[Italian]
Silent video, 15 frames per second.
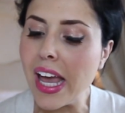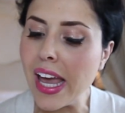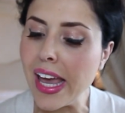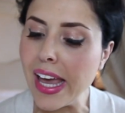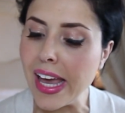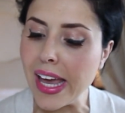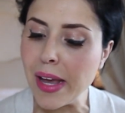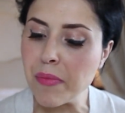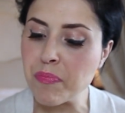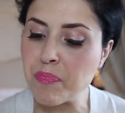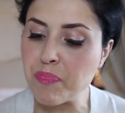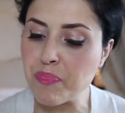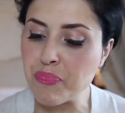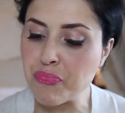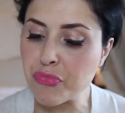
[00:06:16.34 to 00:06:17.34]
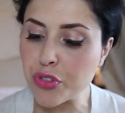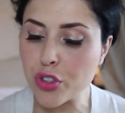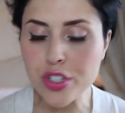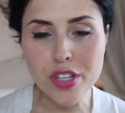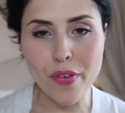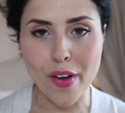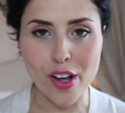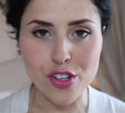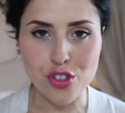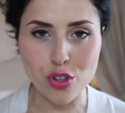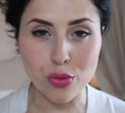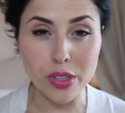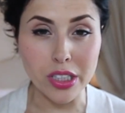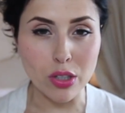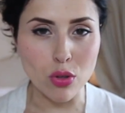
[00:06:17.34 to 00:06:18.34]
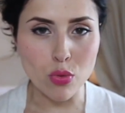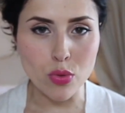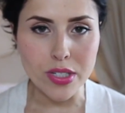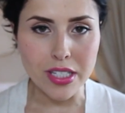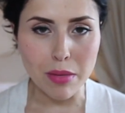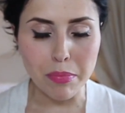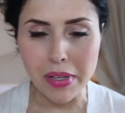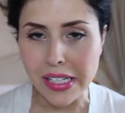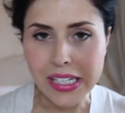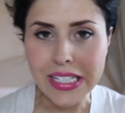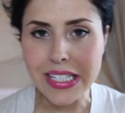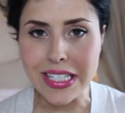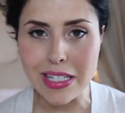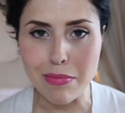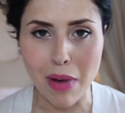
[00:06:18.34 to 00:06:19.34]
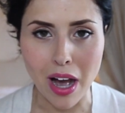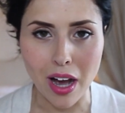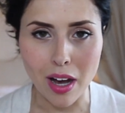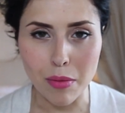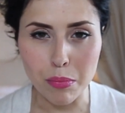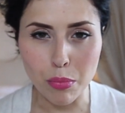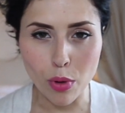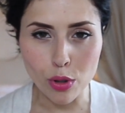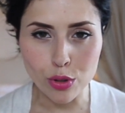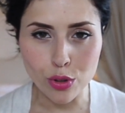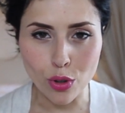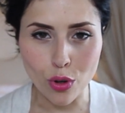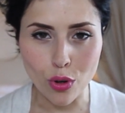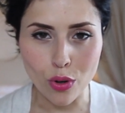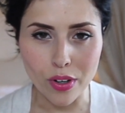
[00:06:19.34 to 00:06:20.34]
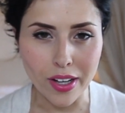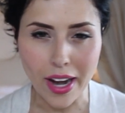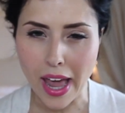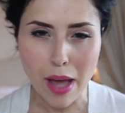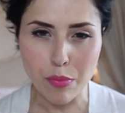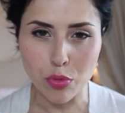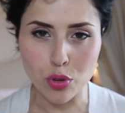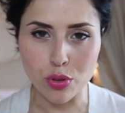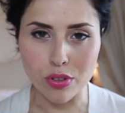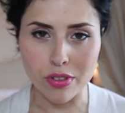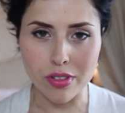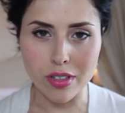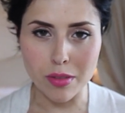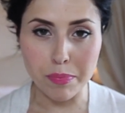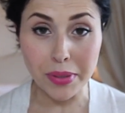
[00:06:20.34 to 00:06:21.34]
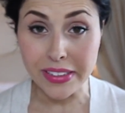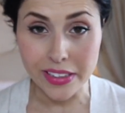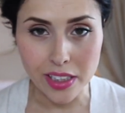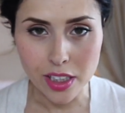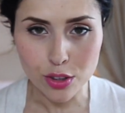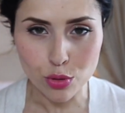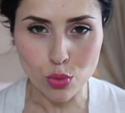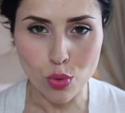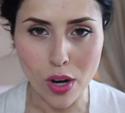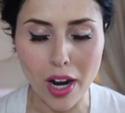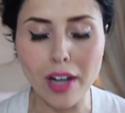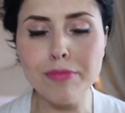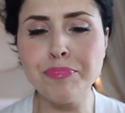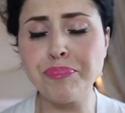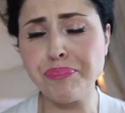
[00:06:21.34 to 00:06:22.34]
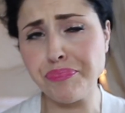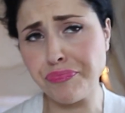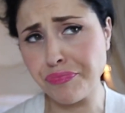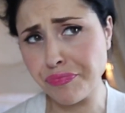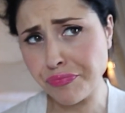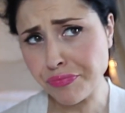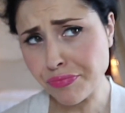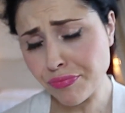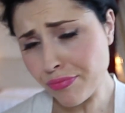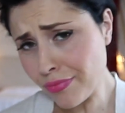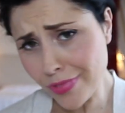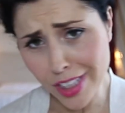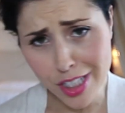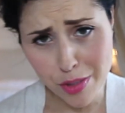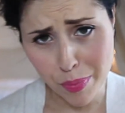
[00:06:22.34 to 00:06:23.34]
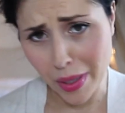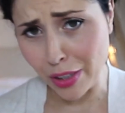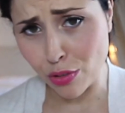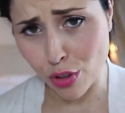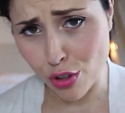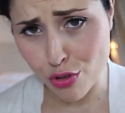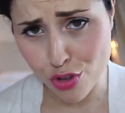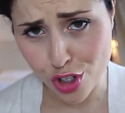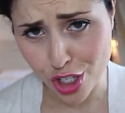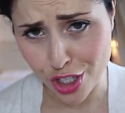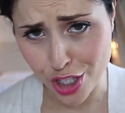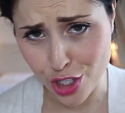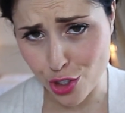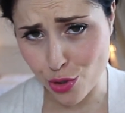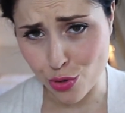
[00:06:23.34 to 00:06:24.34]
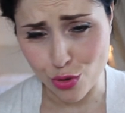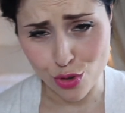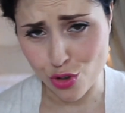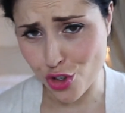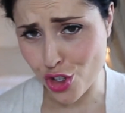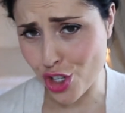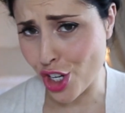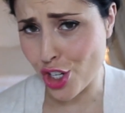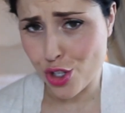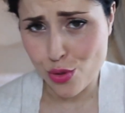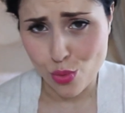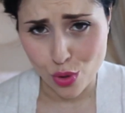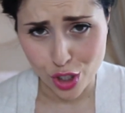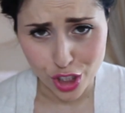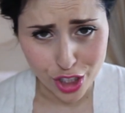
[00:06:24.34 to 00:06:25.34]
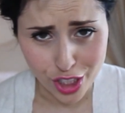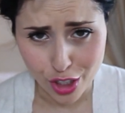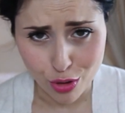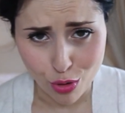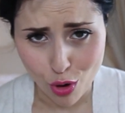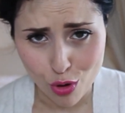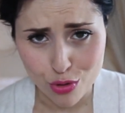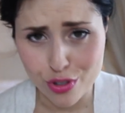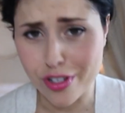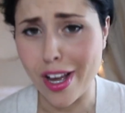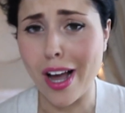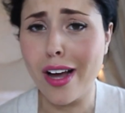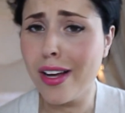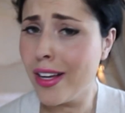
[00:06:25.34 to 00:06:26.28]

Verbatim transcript: e ehm, cosa faccio quindi con questa bellissima molto glamour pettinatura sperando che non, non ci sia nessuno che ti conosca